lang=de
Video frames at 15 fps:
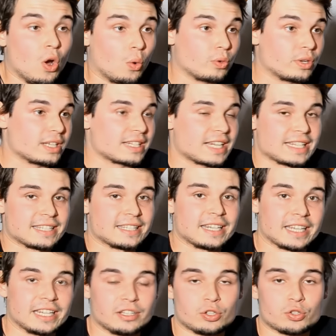und das Ganze
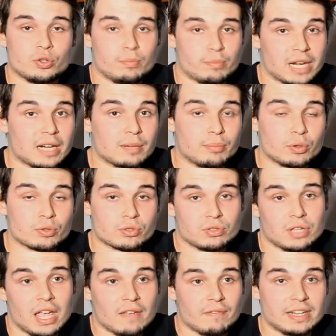dann richtig schön blank putzen,